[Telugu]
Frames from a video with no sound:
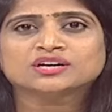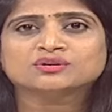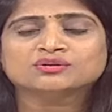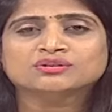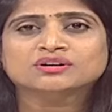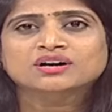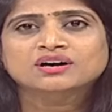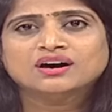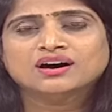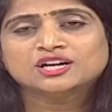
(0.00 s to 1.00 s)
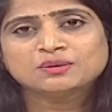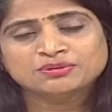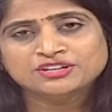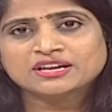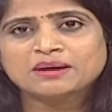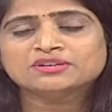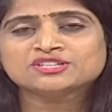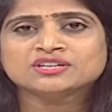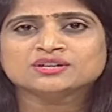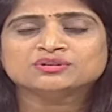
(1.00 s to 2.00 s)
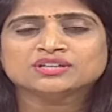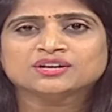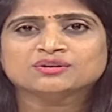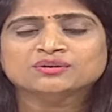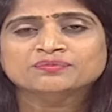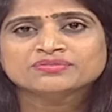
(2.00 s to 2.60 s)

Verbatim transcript: ఉంటారు డిప్యూటీ కమిషనర్ ఉంటారు